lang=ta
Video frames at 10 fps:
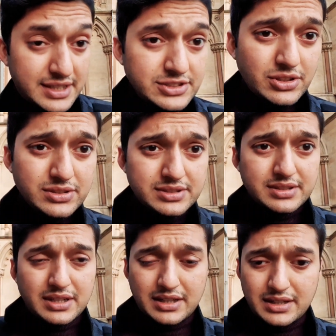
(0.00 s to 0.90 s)
சென்ட் ஜோன்ஸ்
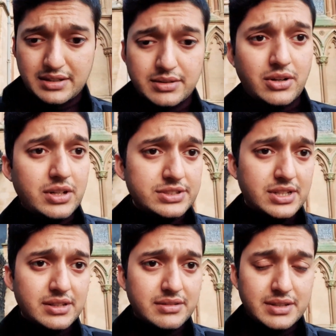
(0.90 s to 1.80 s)

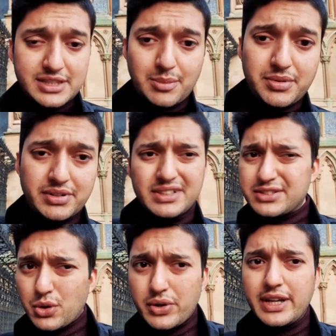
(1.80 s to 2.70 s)
காலேஜில் இருக்கிற சாப்பில் வந்து
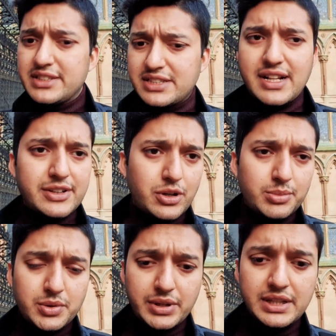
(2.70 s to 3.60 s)
இட்ஸ் ஓகே ஜஸ்ட் லைக்
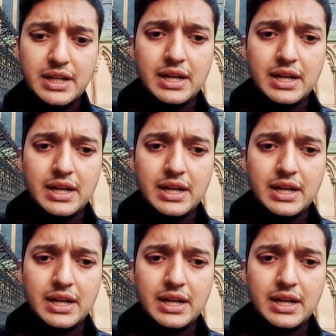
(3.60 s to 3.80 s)
நார்மல் ஒன்